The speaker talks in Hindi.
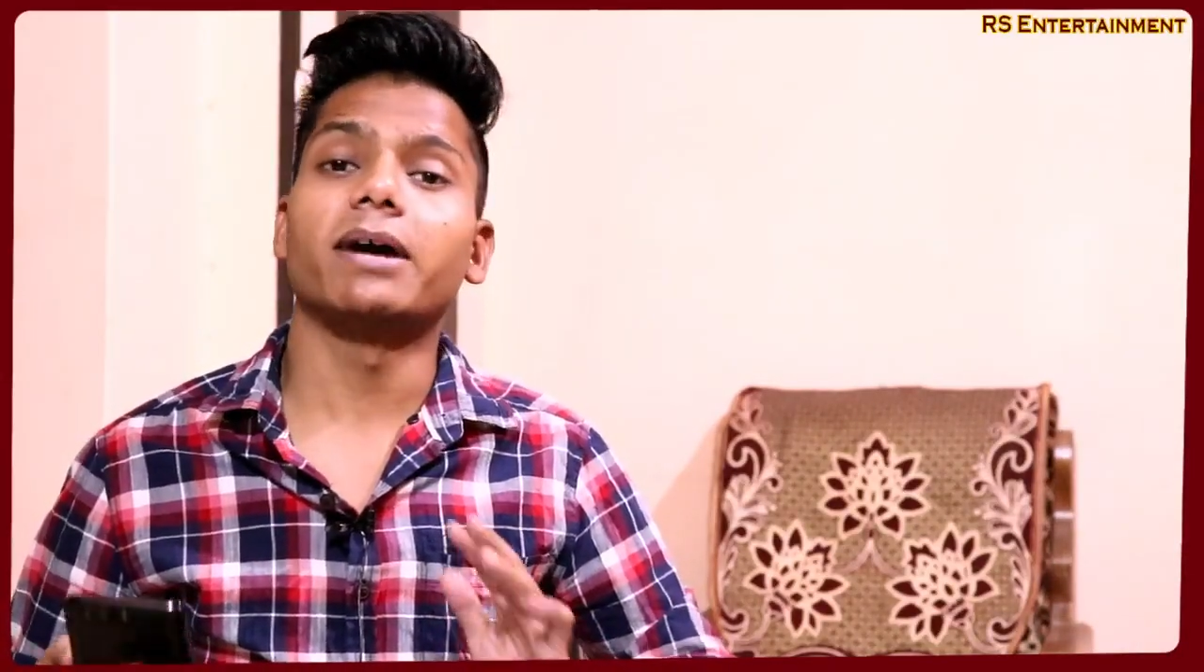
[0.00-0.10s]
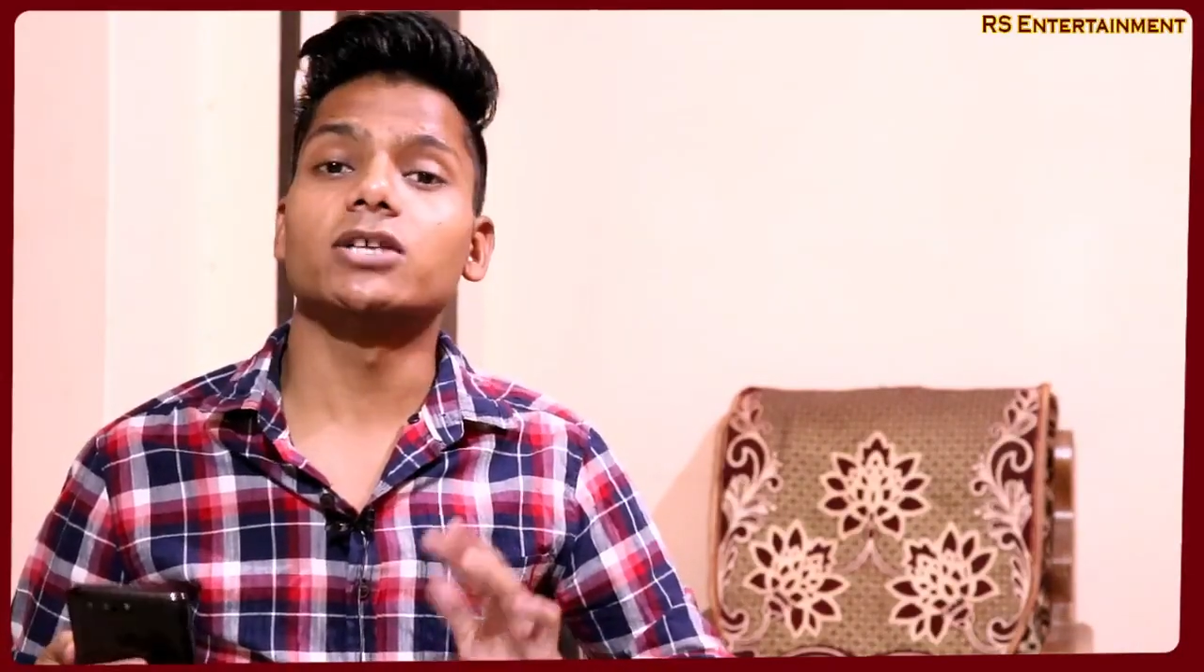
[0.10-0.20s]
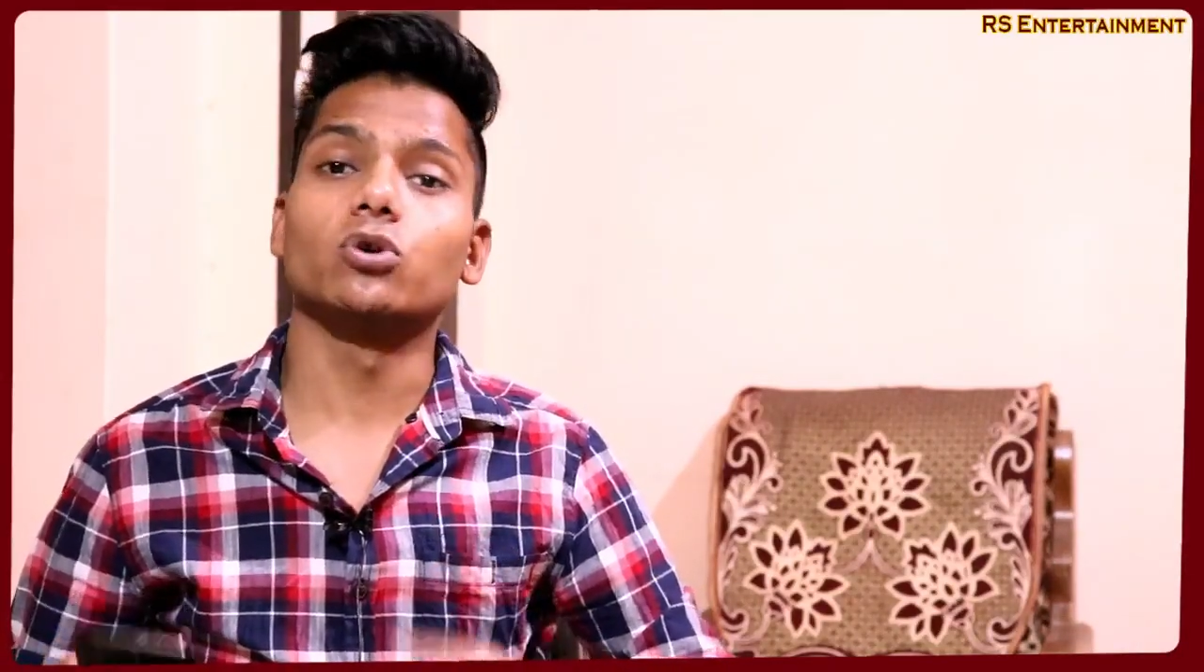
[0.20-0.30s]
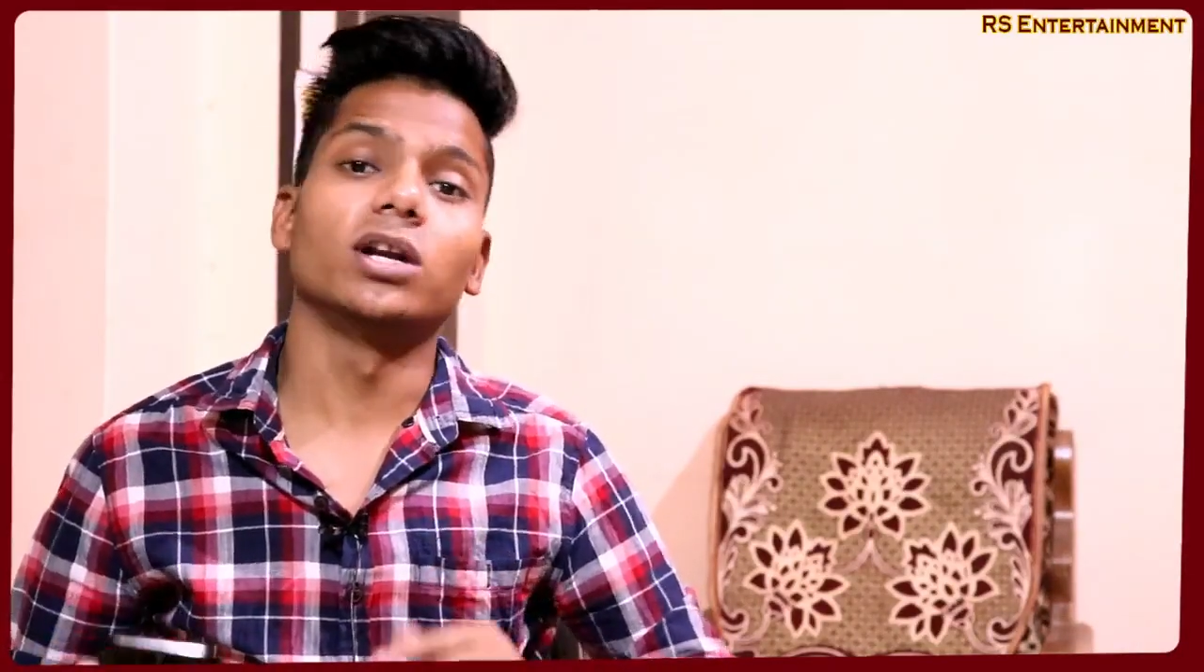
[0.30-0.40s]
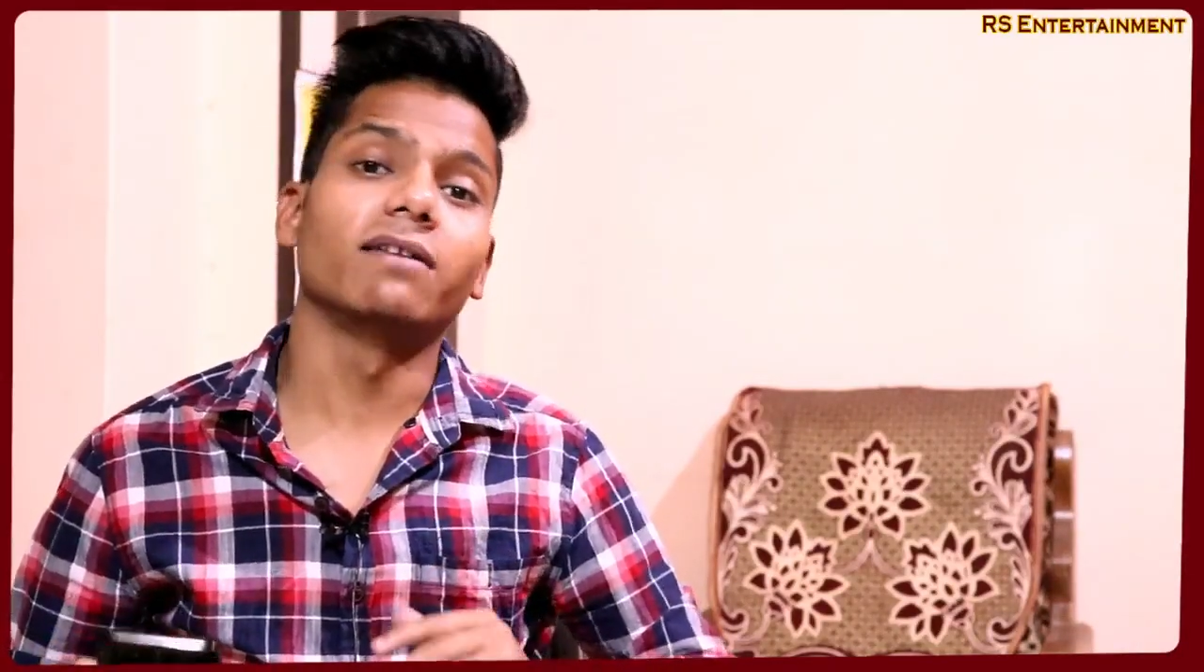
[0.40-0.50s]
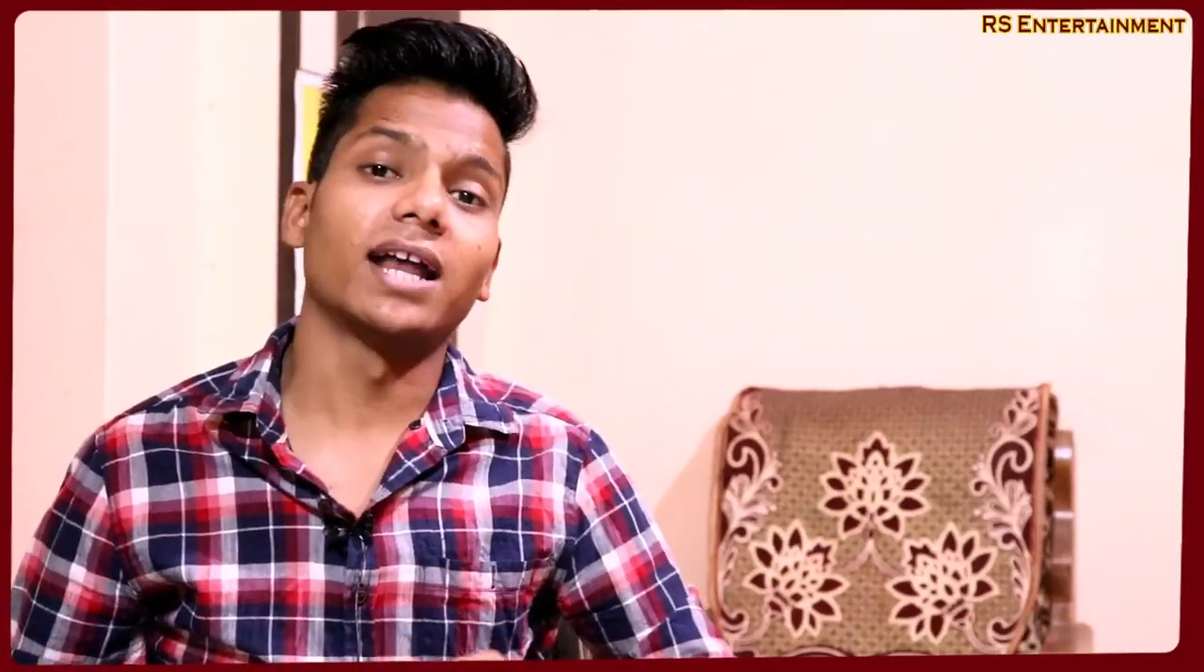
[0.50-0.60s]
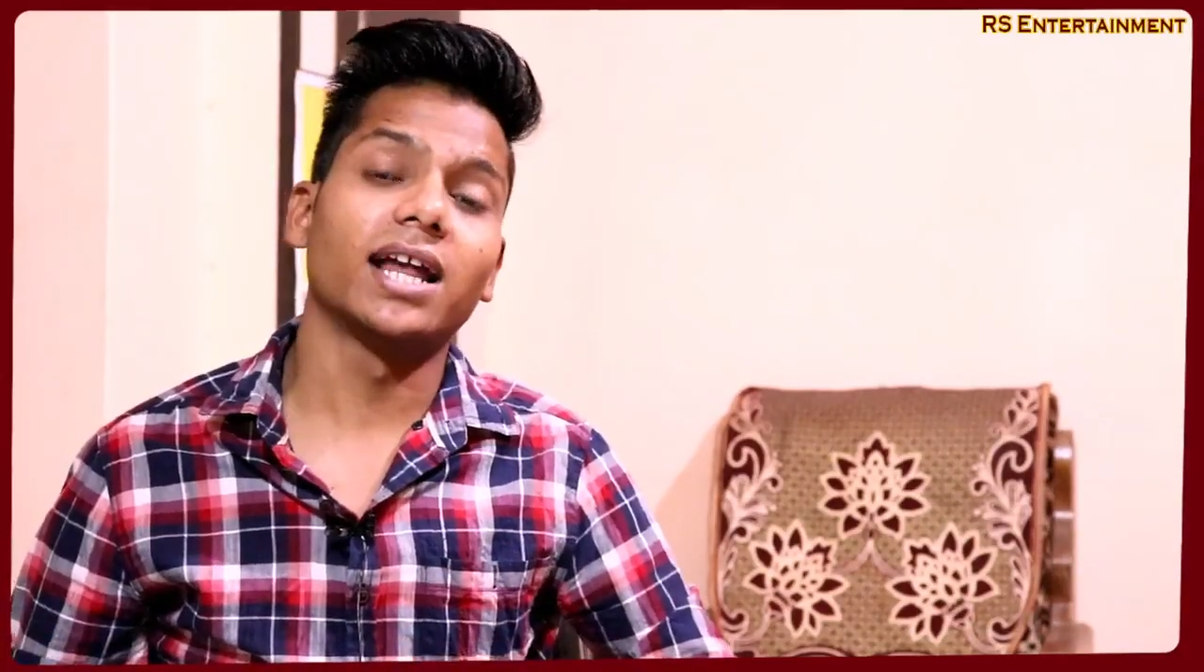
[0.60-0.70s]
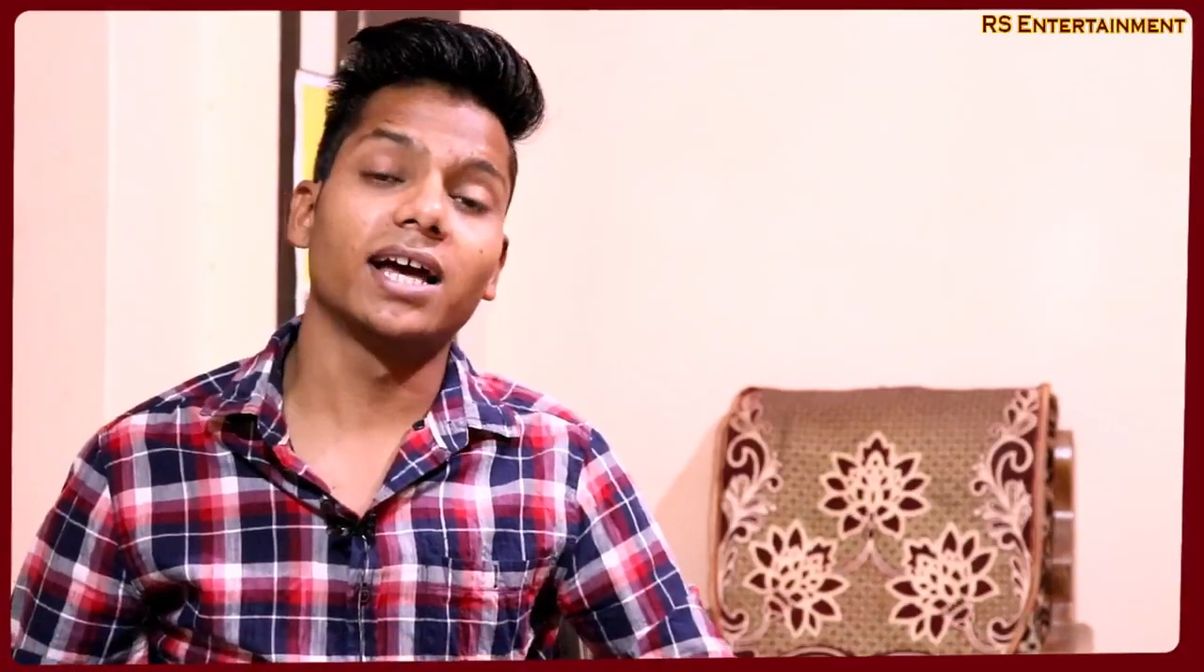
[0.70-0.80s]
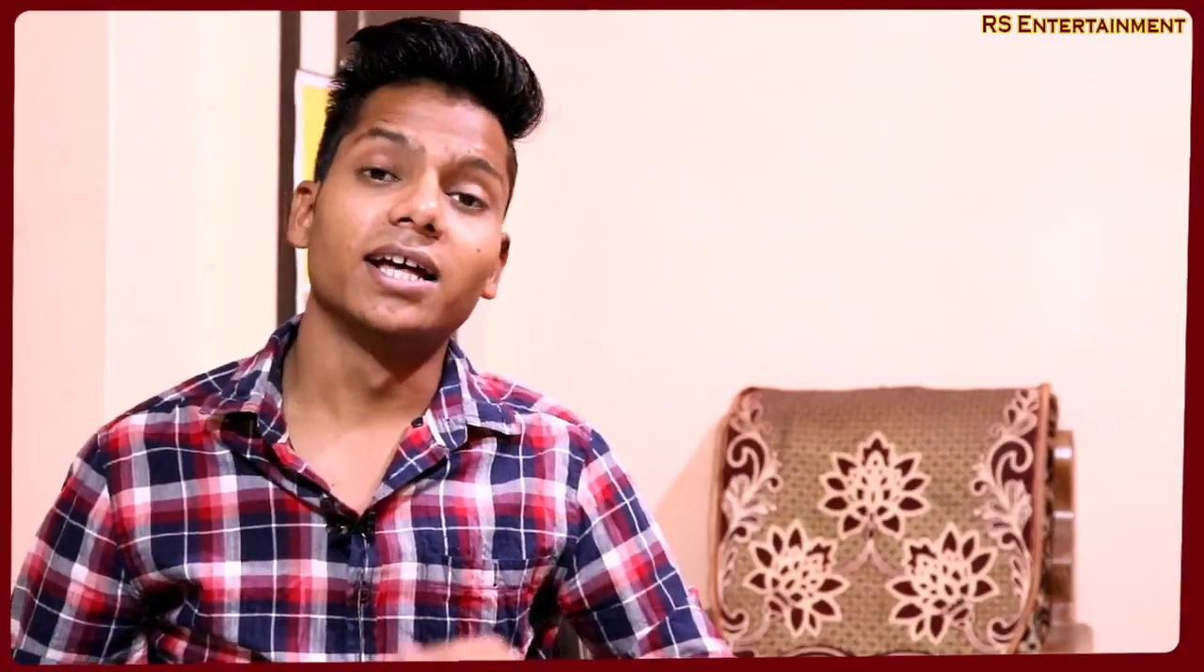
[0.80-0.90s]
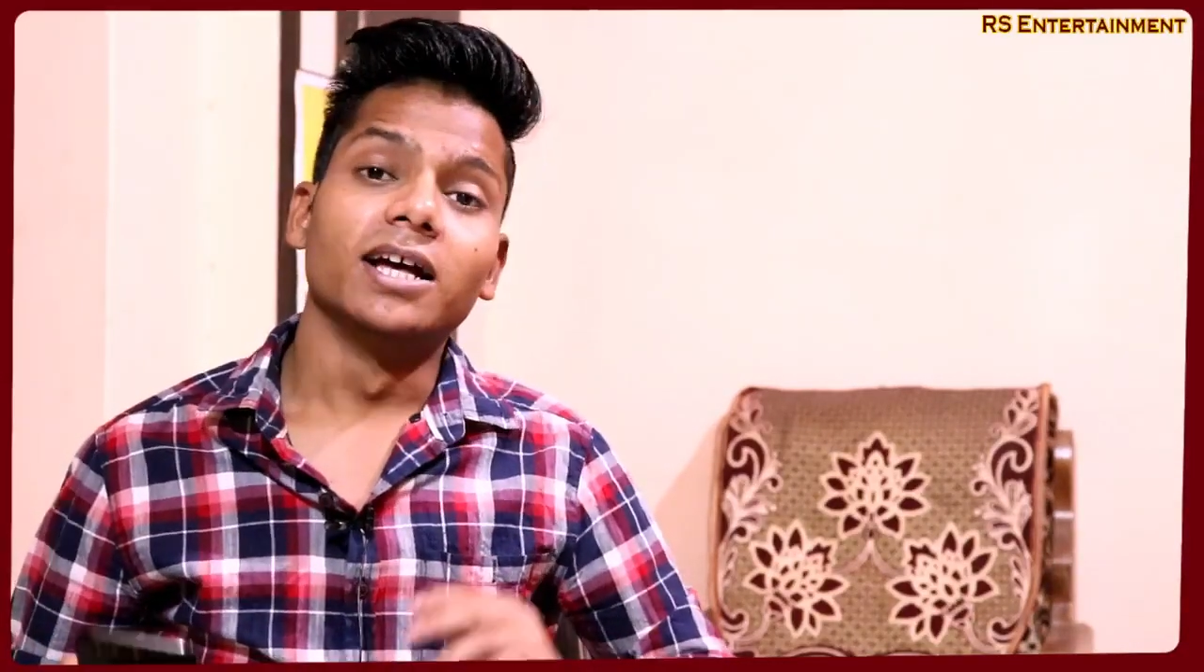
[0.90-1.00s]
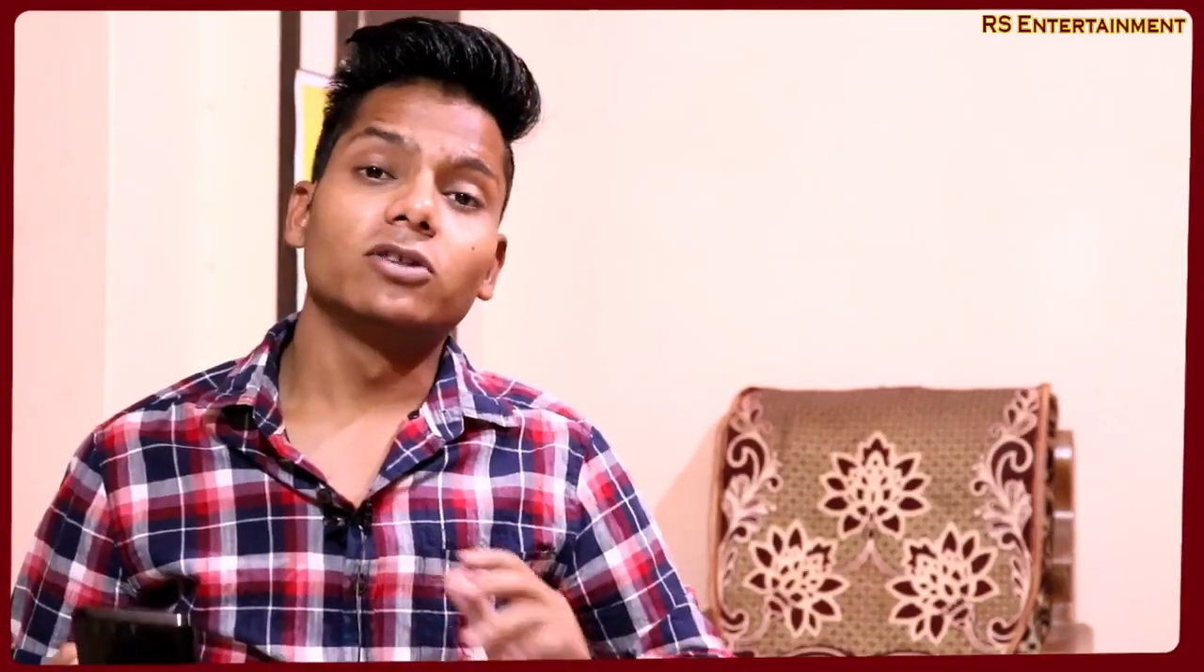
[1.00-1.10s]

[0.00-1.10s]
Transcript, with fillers: मैच होने वाला है